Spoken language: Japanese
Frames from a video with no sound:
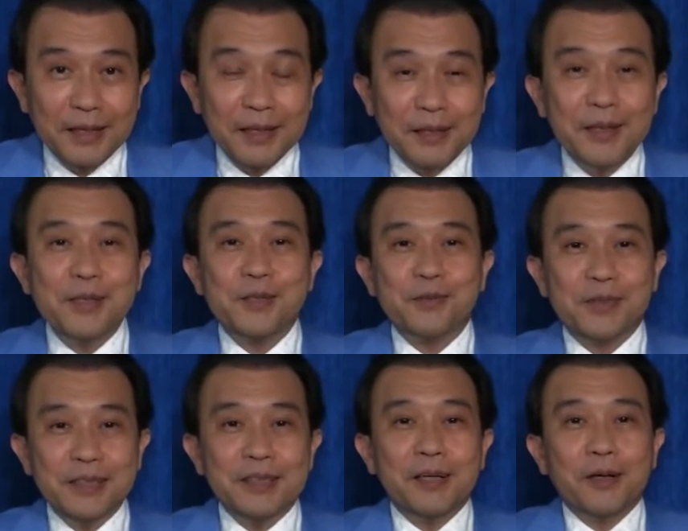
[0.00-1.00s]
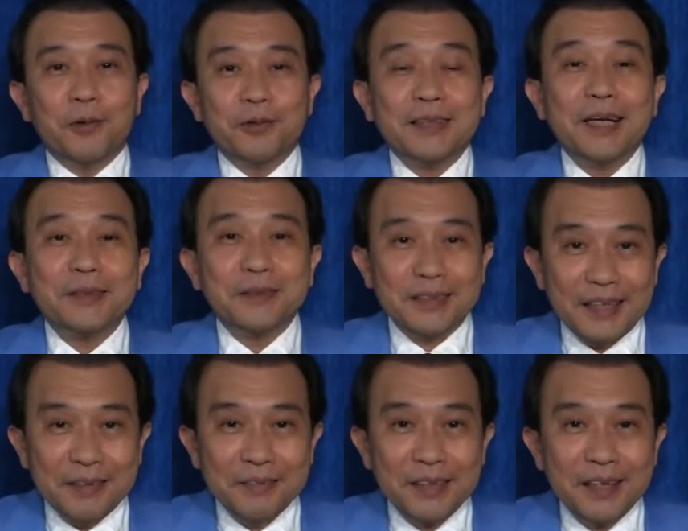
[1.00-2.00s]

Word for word: 練習にお使いください。